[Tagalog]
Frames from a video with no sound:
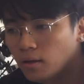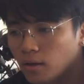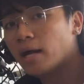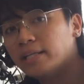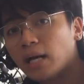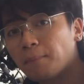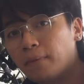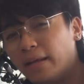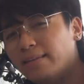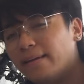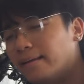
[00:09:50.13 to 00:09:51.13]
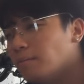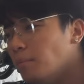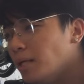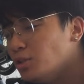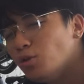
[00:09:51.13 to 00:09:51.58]
yung mga ganyang upgradean,
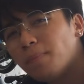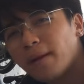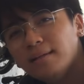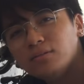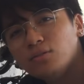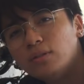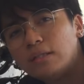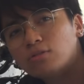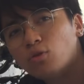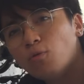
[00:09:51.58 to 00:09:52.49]
medyo pricey yun eh.